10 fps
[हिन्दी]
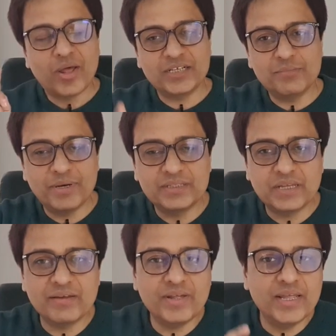और आज हम
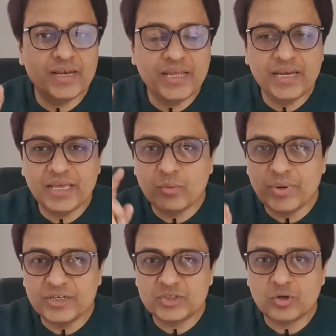बात करने वाले हैं लीनिंग
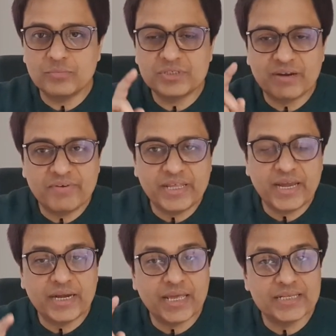विंड स्टॉम
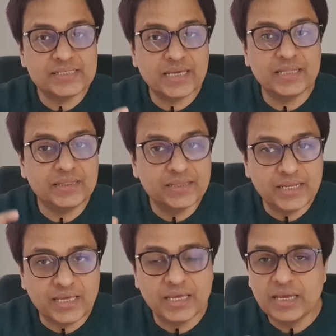सेवेंटी एट एस एल
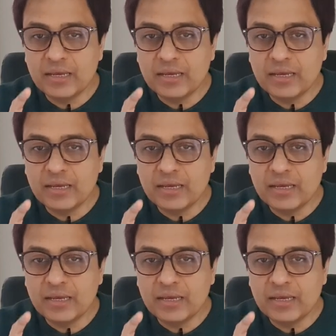थ्री